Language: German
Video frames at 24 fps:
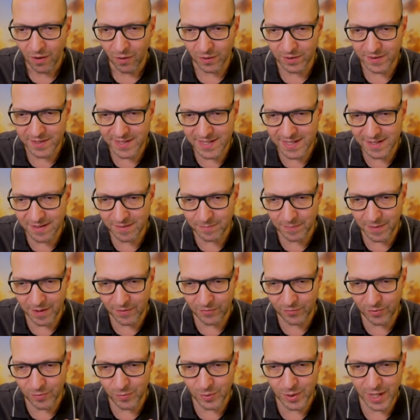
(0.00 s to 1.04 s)
Und hier bei
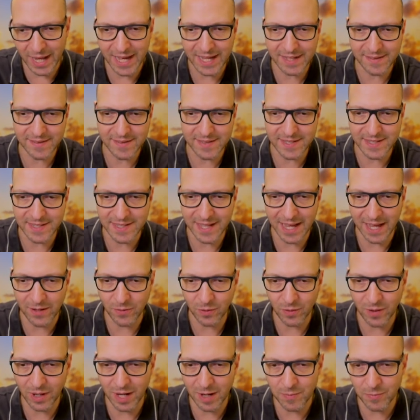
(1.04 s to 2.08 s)
85
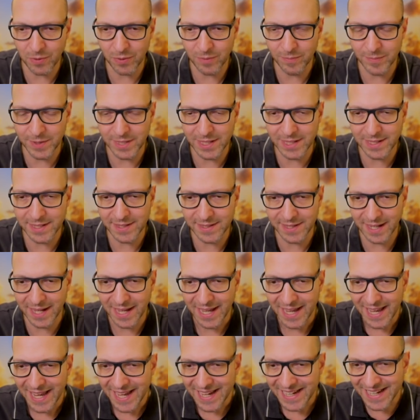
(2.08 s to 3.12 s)
Nanogramm pro
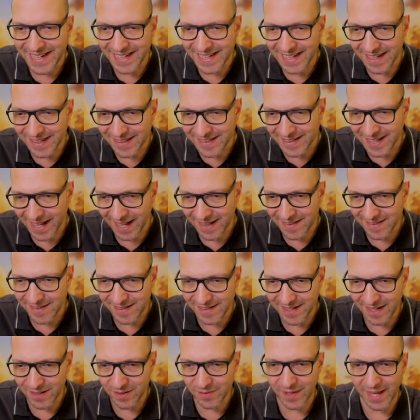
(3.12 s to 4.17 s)
Milliliter ging das
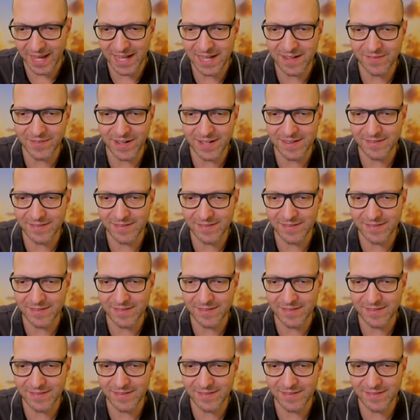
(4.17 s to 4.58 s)
Ganze dann zu Ende,